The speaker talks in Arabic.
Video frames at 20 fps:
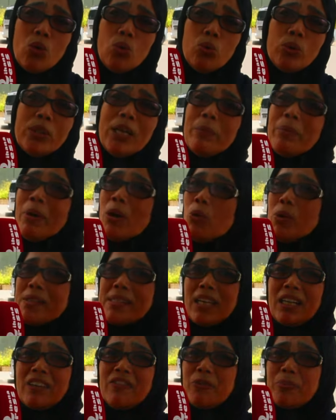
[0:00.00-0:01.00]
ودابا هو
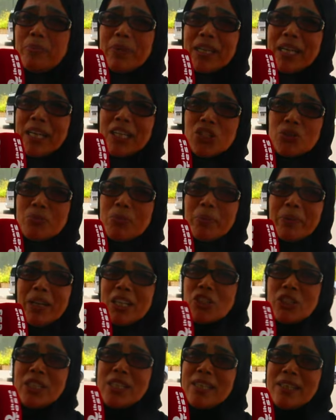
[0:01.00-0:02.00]
ساكن في مراكش ما
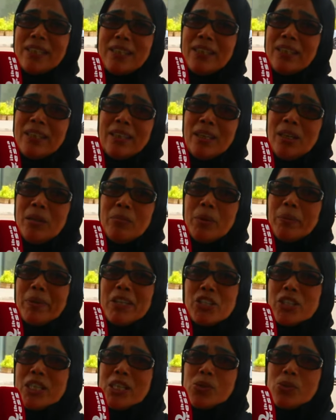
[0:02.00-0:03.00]
بقاش كي ما
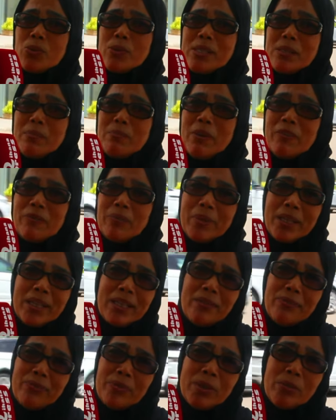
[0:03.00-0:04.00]
بقاش كيسكن تما في,
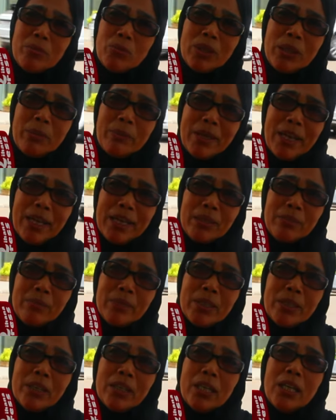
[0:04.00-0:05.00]
مر... في مولاي ابراهيم
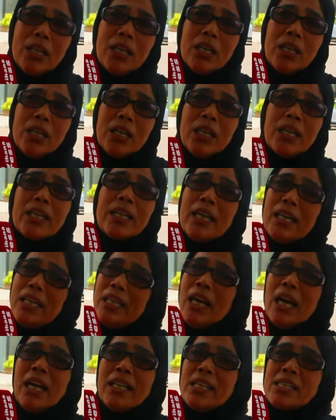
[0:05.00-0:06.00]
هو اللي تعوض قال
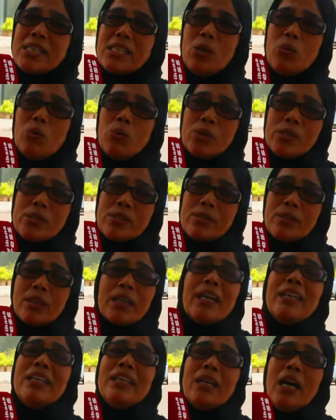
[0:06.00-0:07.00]
لي انا تعوضت
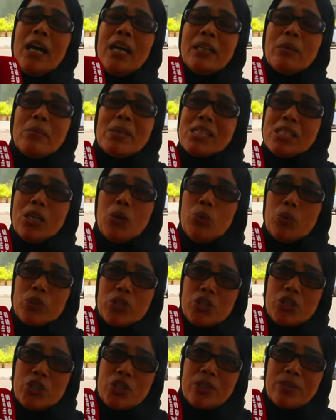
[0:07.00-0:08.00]
قال لي انا ما
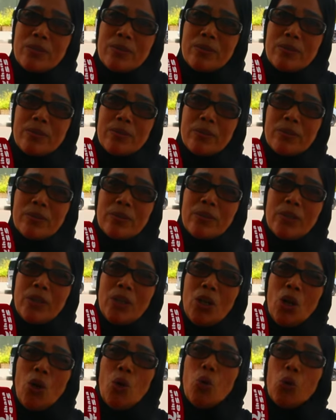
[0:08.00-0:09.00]
تعوضتش
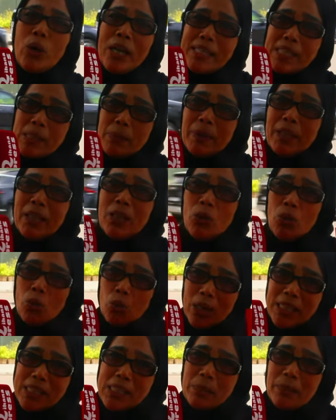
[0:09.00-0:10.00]
وكاتبين
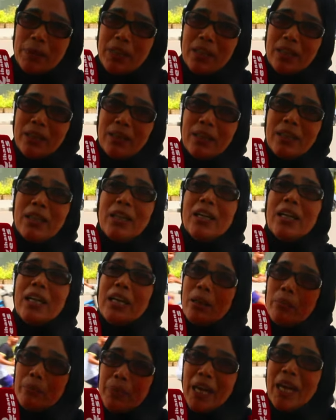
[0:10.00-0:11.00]
وكاتبين
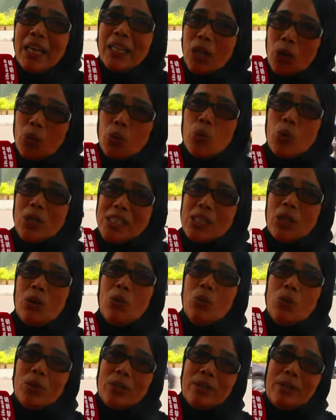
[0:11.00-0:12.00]
بانه هو
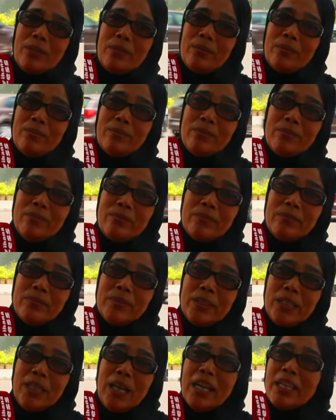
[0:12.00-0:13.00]
تعوض تعوض
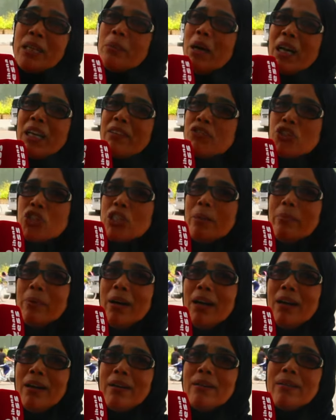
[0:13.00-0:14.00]
انا ما عرفتش
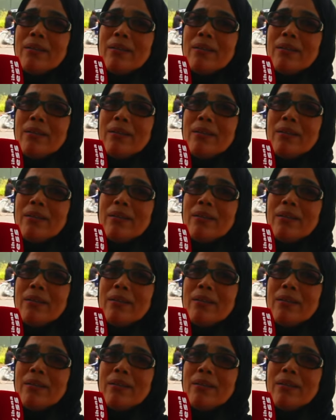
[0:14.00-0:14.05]
دابا